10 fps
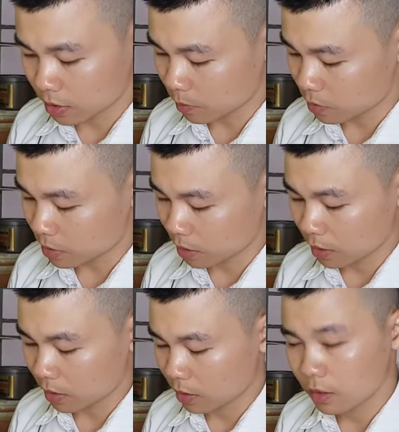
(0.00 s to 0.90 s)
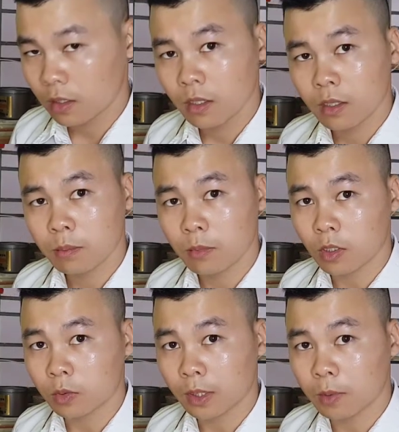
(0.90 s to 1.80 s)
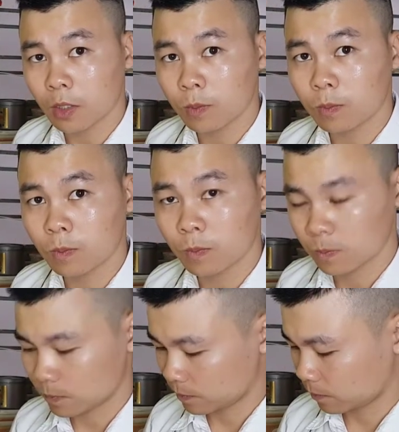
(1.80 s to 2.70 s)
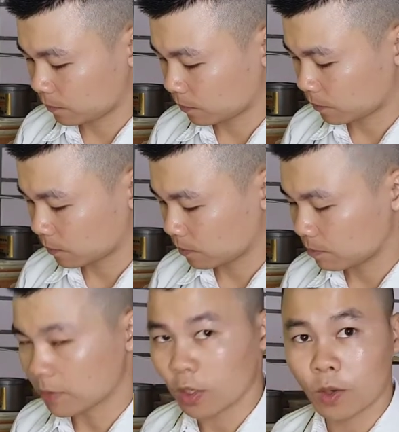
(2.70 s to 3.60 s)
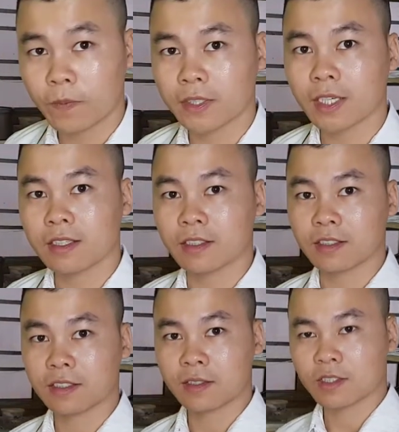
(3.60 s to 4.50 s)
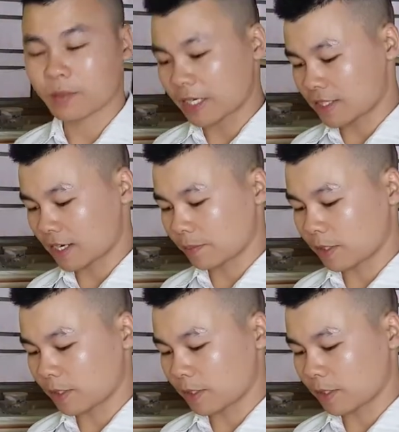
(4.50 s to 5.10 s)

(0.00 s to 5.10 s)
C1C 1080 mở hộp và test thử các bạn xem